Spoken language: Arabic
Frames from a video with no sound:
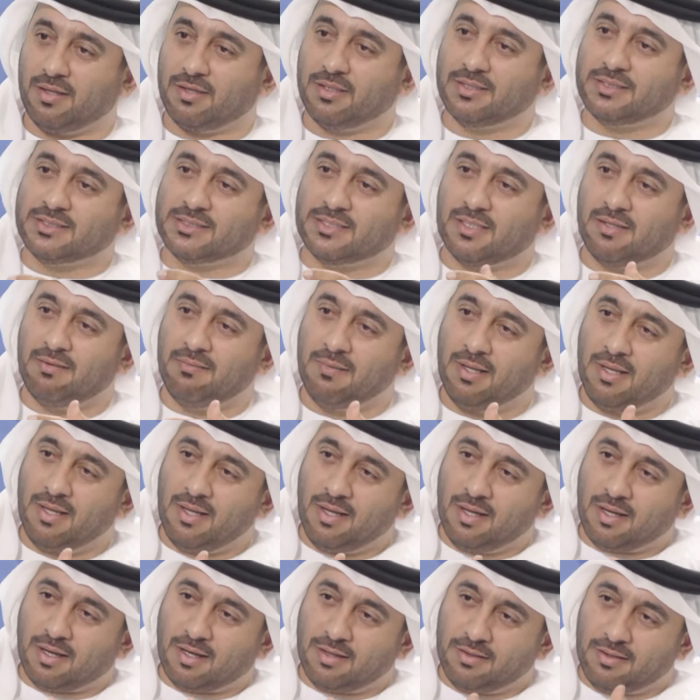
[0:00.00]
خاصه
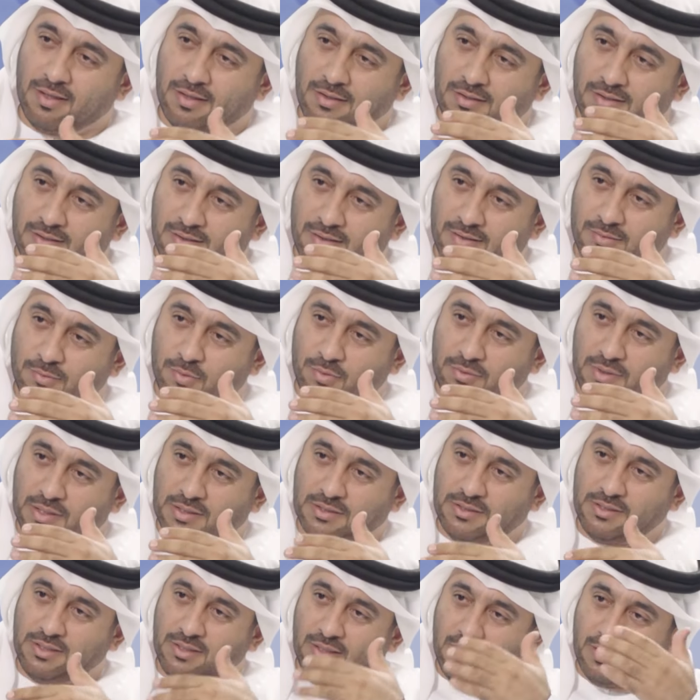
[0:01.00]
خلينا نقول
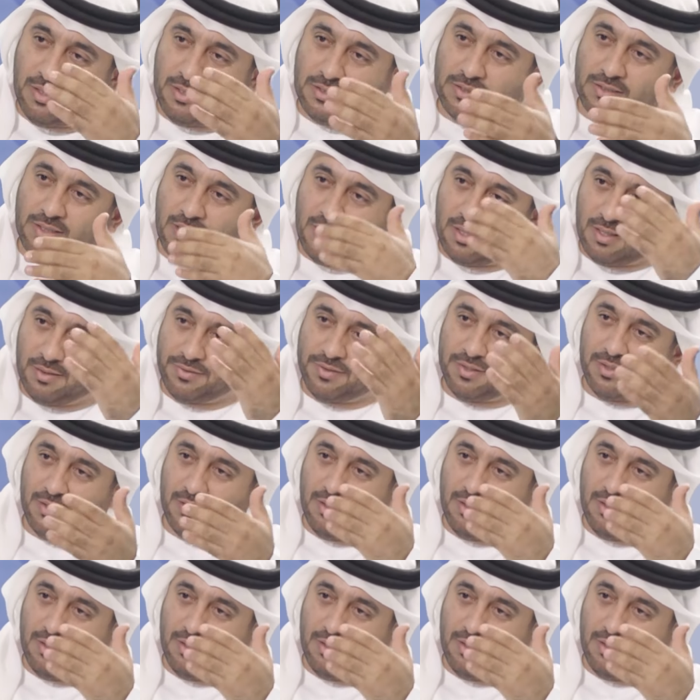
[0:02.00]
الجيل اللي شهد